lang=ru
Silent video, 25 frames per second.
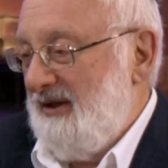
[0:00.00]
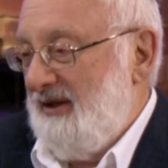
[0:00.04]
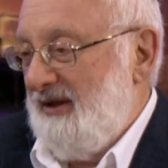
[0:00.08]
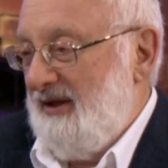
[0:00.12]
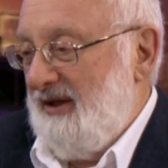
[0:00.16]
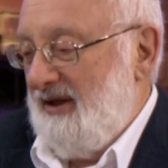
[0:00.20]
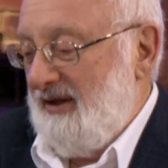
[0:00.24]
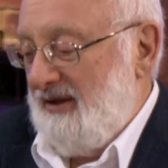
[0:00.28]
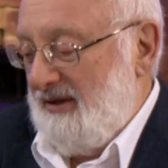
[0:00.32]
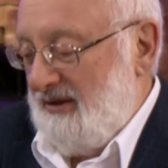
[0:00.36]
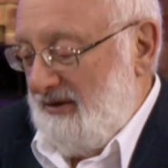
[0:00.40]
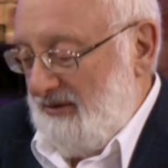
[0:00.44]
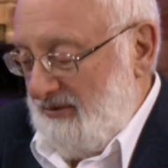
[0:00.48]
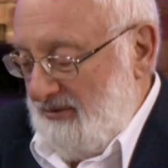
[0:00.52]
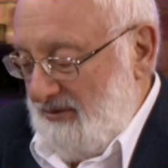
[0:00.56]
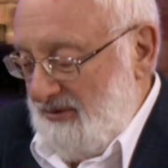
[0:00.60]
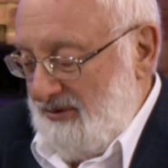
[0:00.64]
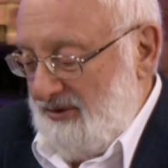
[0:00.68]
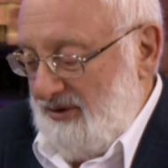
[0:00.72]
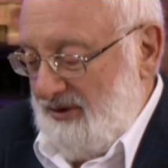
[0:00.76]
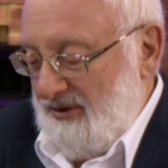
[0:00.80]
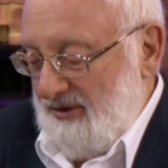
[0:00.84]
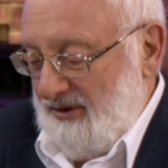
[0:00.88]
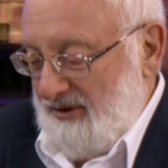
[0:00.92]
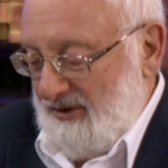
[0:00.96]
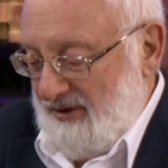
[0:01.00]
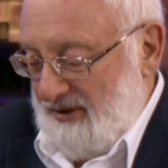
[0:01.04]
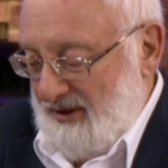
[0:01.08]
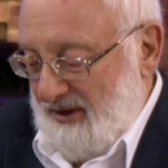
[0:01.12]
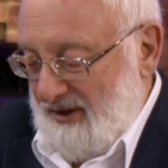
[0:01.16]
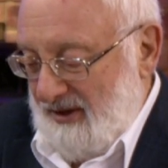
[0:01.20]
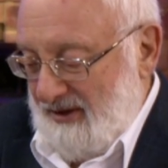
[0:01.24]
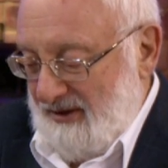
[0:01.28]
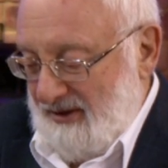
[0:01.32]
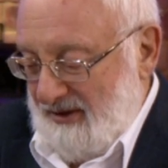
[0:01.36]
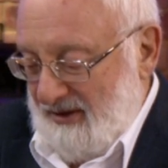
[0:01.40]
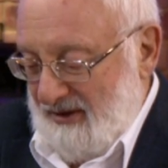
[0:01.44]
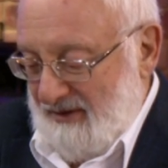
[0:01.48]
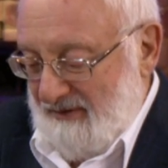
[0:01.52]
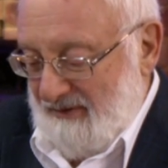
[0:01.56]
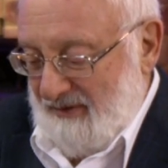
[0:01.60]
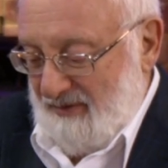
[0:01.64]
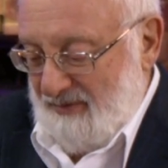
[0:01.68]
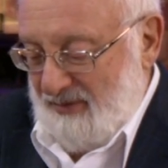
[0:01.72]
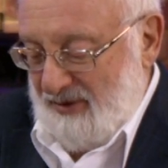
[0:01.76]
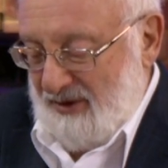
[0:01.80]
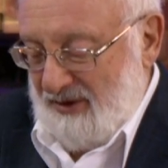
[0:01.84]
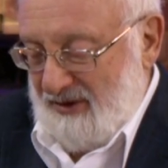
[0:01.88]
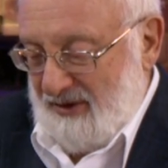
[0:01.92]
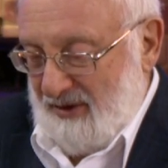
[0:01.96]
Это очень интересное
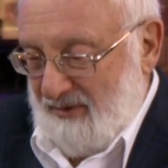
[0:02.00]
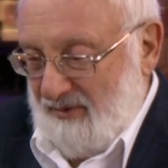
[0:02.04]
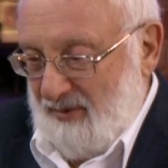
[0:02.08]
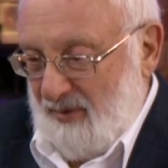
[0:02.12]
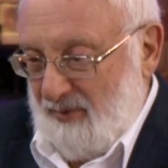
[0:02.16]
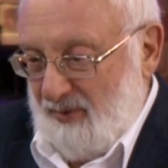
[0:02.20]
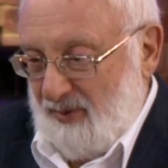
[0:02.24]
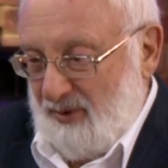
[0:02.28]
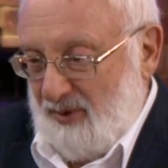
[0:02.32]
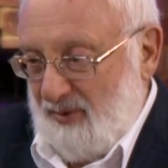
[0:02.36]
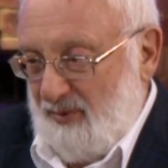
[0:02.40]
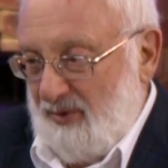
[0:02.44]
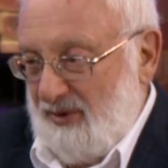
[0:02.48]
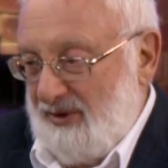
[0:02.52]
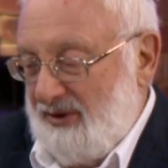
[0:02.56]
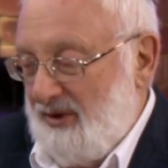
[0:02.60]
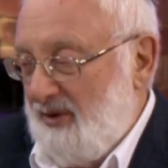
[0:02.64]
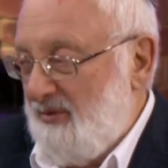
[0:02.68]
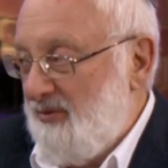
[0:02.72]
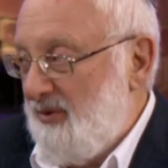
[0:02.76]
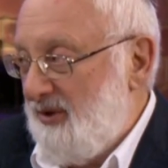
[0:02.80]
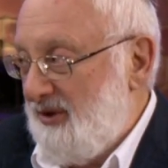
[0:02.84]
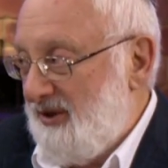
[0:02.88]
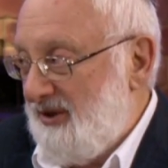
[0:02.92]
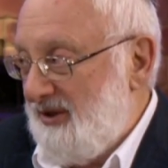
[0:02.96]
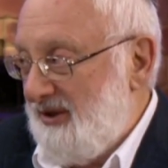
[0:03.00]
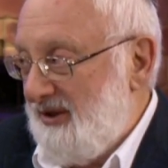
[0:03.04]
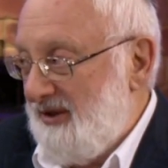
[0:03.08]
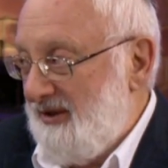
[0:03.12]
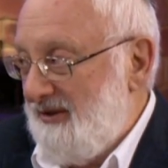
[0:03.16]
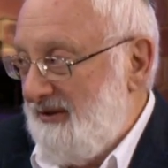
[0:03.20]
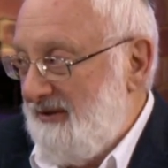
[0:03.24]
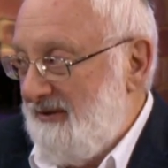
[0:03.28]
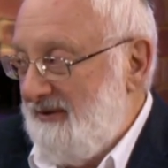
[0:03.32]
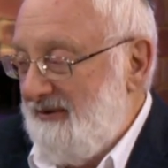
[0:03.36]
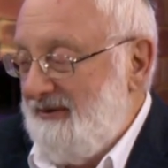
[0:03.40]
вообще само по себе событие